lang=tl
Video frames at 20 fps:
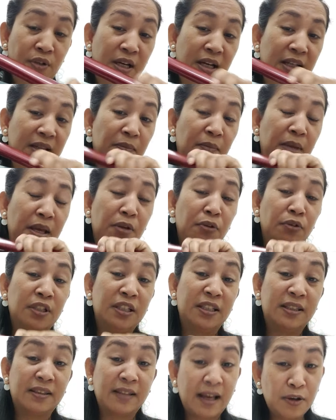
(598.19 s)
At meron
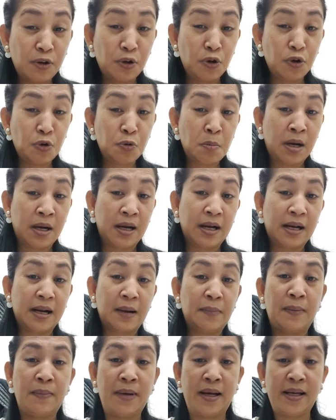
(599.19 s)
din tayong mga
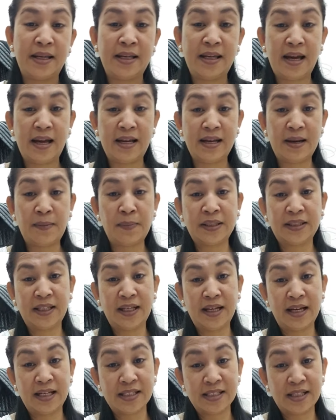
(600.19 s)
kababaihan na
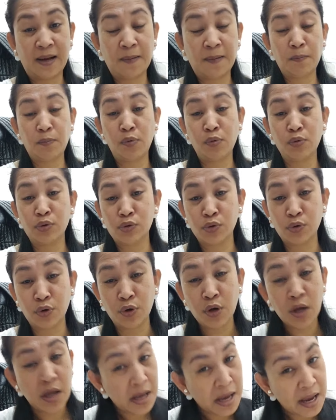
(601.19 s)
matigas na puso
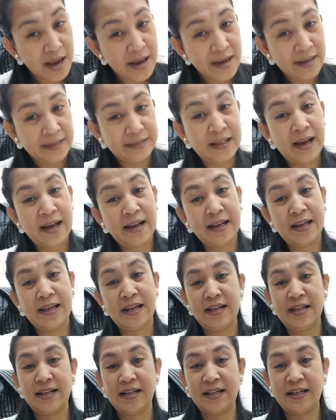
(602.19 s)

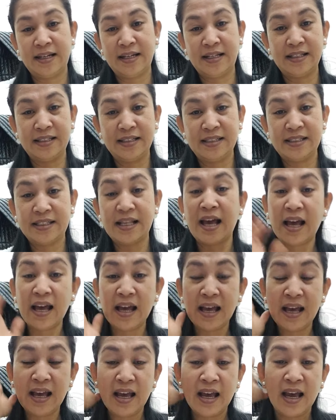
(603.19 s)
dahil na rin sa